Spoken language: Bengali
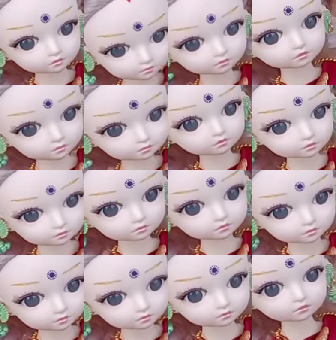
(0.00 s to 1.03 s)
কোথায়
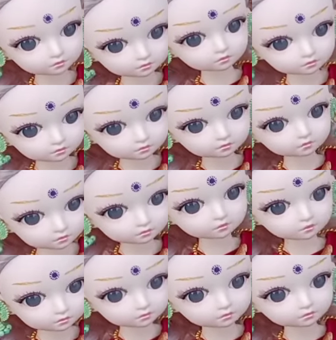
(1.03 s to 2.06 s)
পালাচ্ছিস তুই
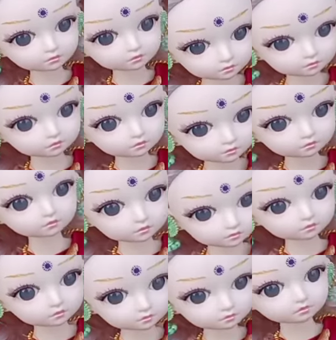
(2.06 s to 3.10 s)
হ্যাঁ তুই এখন
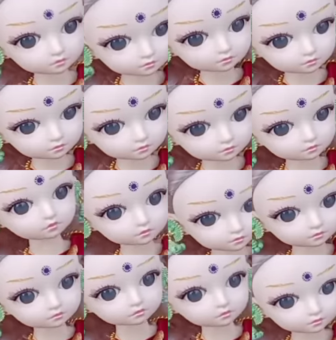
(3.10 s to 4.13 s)
আমার শিকার
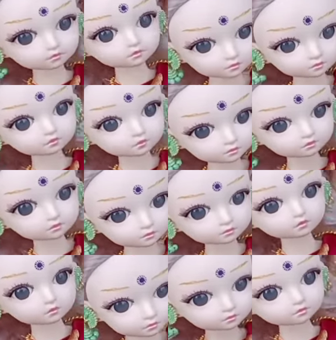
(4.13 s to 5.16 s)
তুই যাবি এখন আমার
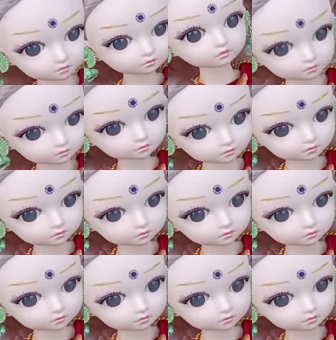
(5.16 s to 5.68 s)
পেটে